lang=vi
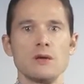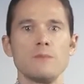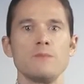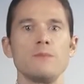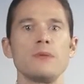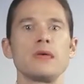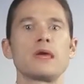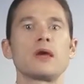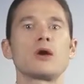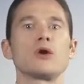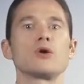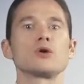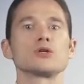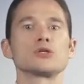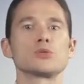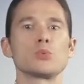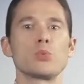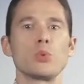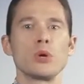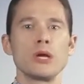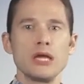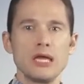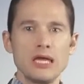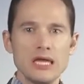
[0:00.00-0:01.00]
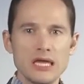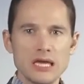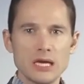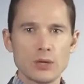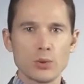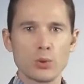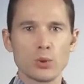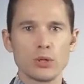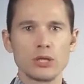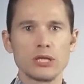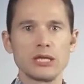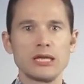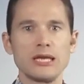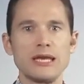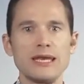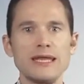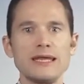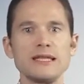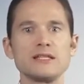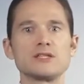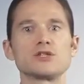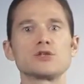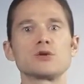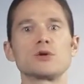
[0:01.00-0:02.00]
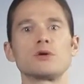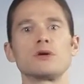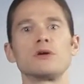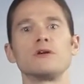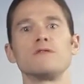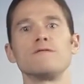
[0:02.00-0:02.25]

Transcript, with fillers: bởi vì chúng ta cần các vitamin,